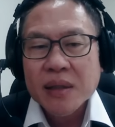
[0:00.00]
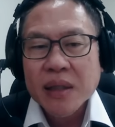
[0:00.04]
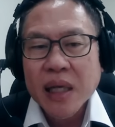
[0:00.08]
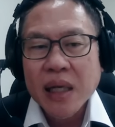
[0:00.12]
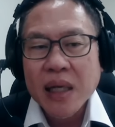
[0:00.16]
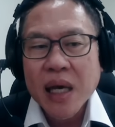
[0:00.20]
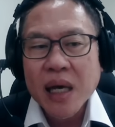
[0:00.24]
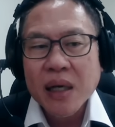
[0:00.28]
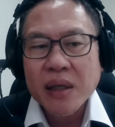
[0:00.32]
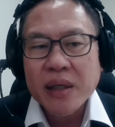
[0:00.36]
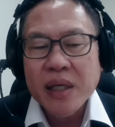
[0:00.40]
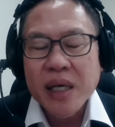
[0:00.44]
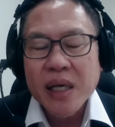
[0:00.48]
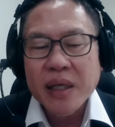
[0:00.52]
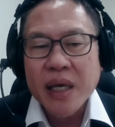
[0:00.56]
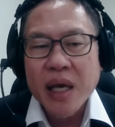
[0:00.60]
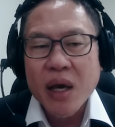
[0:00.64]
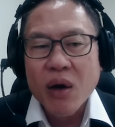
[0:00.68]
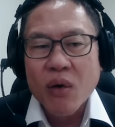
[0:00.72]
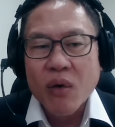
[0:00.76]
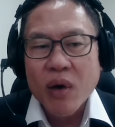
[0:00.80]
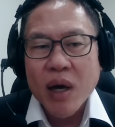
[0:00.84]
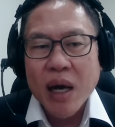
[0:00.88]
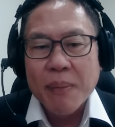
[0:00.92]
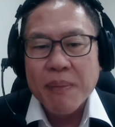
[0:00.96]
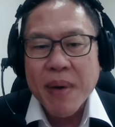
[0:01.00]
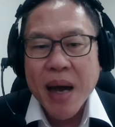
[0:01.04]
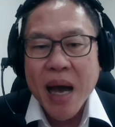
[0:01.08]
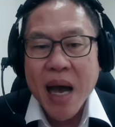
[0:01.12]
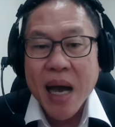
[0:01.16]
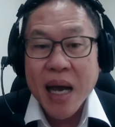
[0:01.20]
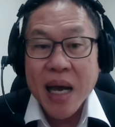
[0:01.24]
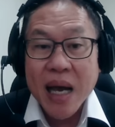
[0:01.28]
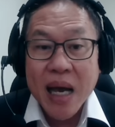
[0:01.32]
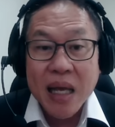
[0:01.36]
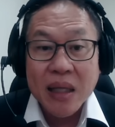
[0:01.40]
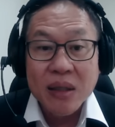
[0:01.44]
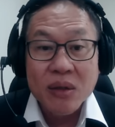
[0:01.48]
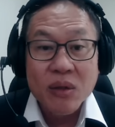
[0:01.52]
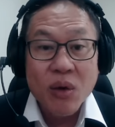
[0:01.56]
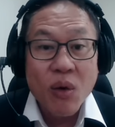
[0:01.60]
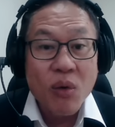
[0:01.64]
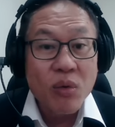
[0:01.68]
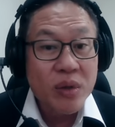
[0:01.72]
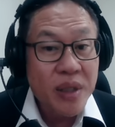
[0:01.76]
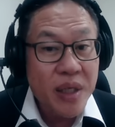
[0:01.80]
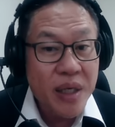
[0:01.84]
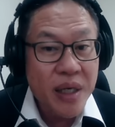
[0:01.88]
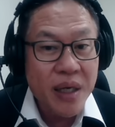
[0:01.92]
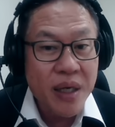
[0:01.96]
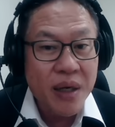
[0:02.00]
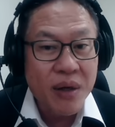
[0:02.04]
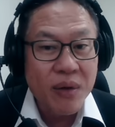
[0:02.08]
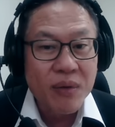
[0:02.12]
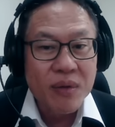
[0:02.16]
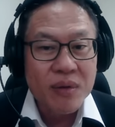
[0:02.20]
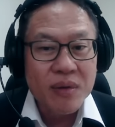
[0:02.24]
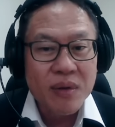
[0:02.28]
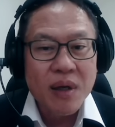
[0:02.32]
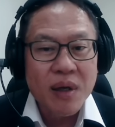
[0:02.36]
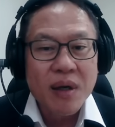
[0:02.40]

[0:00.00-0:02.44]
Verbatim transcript: ในเรื่องที่เกี่ยวกับภาคการท่องเที่ยว